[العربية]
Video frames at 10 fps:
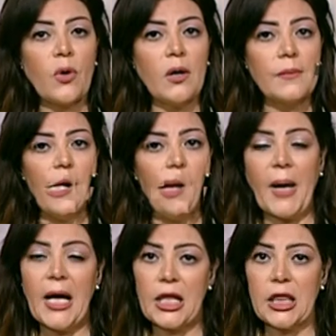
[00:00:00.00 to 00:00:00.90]

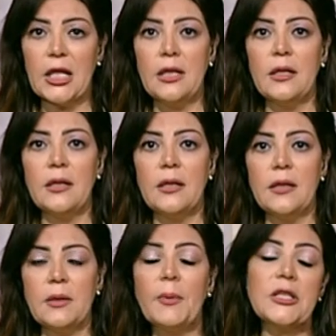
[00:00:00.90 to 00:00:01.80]
ابحاث
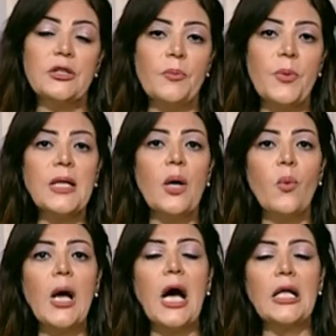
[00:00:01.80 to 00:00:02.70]
النباتات الطبيه
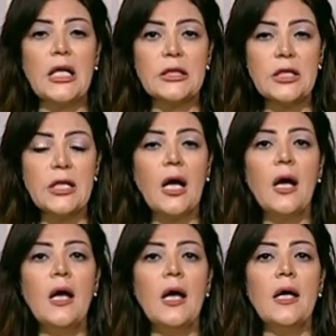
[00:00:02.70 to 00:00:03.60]
والعطريه
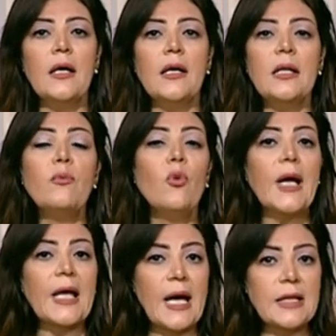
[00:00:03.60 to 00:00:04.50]
آه،
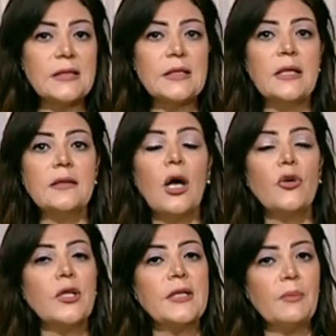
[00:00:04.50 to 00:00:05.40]
لمواجهه
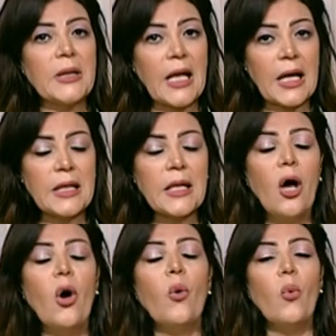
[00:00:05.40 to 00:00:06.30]
التغيرات المناخيه
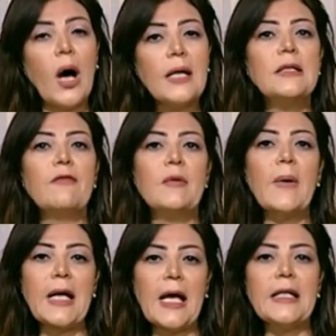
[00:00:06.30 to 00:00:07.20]
وايضا في
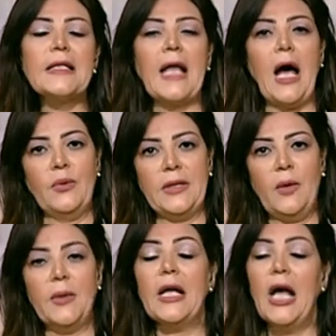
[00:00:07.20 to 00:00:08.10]
مجال التعاون
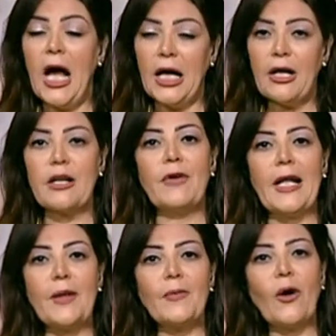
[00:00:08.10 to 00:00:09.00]
الدولي هنعرف
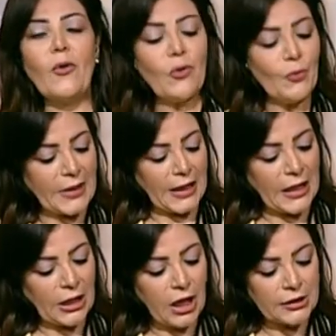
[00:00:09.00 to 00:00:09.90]
الكلام ده كله من خلال
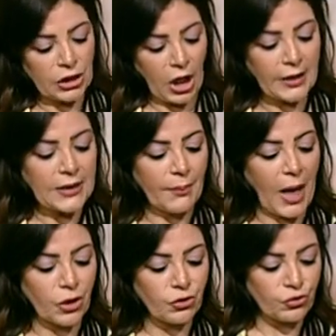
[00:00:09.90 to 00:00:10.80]
لقائنا النهارده
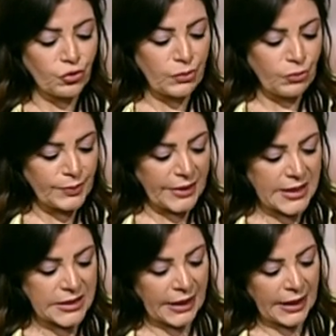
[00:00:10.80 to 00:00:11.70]
مع الدكتور
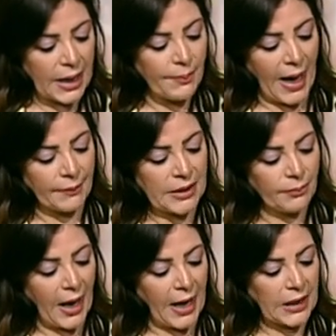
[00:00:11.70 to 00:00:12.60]
ممتاز حجاب عميد
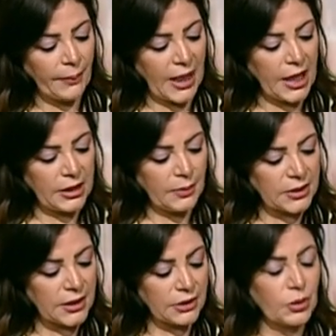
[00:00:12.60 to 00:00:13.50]
معهد ابحاث
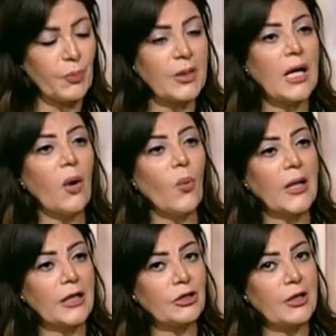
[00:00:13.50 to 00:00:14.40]
النباتات الطبيه
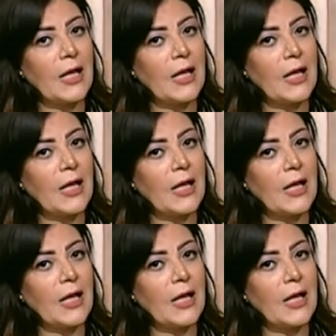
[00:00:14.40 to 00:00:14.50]
والعطريه